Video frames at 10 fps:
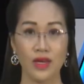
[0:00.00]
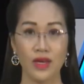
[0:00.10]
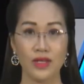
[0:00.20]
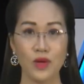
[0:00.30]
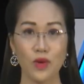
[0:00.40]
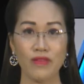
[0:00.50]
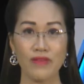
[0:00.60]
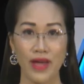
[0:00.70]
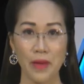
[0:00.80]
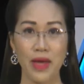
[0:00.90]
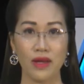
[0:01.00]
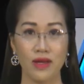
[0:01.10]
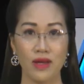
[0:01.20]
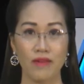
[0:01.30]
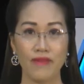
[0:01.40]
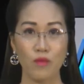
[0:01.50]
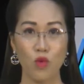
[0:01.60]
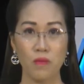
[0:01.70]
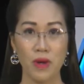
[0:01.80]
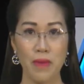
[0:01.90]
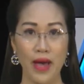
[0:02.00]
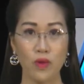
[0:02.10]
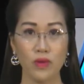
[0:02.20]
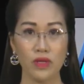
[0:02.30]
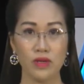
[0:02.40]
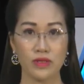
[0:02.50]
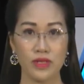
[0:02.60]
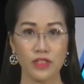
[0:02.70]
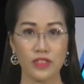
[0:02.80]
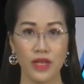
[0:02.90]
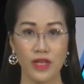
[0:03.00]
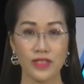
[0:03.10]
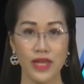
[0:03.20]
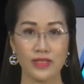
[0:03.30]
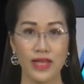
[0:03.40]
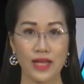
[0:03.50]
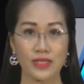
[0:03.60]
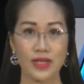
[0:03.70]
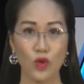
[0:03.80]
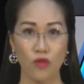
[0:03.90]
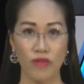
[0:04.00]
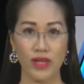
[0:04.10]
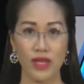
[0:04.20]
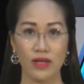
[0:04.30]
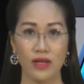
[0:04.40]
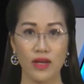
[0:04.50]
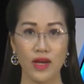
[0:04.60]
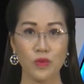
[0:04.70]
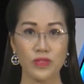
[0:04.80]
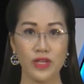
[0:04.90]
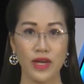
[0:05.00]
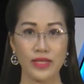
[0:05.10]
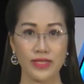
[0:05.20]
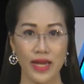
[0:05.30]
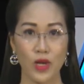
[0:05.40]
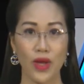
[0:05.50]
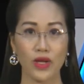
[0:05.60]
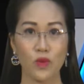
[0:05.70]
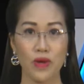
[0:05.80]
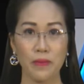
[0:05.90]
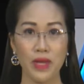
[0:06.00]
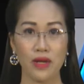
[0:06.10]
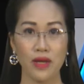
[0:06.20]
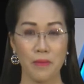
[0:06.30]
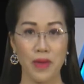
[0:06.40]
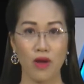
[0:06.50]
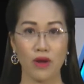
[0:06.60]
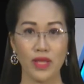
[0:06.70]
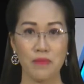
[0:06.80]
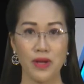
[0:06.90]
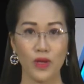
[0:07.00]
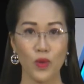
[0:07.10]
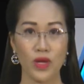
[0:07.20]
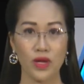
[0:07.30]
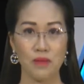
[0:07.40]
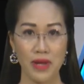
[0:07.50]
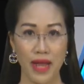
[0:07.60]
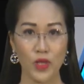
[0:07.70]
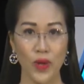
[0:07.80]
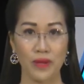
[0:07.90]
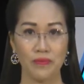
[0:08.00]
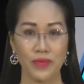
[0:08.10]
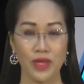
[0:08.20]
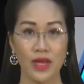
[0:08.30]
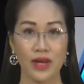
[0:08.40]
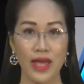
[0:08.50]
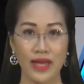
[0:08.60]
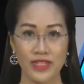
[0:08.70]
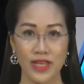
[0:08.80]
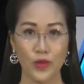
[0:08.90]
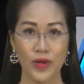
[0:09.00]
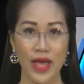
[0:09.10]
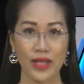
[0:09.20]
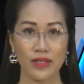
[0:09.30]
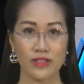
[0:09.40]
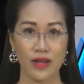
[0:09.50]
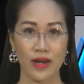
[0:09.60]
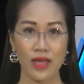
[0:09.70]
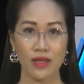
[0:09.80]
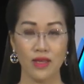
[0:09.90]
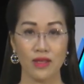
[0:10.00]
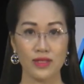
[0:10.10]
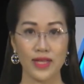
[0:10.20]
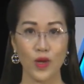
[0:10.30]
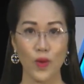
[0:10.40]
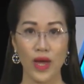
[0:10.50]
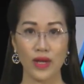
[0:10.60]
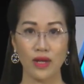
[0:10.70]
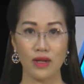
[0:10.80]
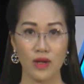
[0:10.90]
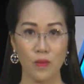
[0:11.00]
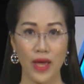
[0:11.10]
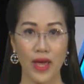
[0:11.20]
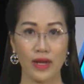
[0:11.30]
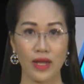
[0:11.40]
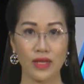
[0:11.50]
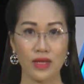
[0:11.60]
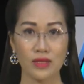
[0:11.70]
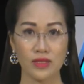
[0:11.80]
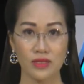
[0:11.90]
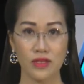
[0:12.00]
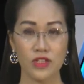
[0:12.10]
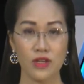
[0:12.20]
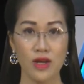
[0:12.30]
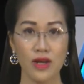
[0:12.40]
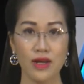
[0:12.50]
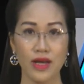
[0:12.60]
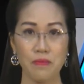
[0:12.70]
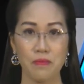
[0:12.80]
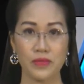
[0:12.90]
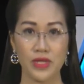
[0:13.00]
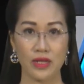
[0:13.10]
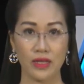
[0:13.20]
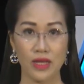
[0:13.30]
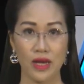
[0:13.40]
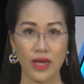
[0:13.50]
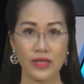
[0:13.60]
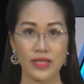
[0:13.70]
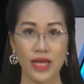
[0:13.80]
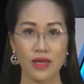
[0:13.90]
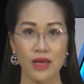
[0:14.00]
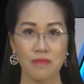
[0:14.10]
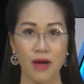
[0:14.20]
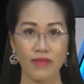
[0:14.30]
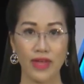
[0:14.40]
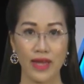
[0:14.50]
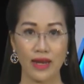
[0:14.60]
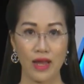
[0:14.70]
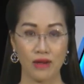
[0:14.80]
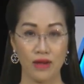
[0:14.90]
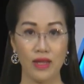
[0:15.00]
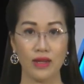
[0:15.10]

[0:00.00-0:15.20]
Thưa quý vị và các bạn, vào mùa mưa bão thường rất dễ xảy ra sự cố về điện, không chỉ gây gián đoạn cung cấp điện mà còn tiềm ẩn nguy cơ mất an toàn. Để hạn chế tối đa tình trạng này, thời gian qua, Điện lực Đông Hà đã tích cực sửa chữa, nâng cấp, chặt tỉa cây xanh, bảo vệ hành lang lưới điện,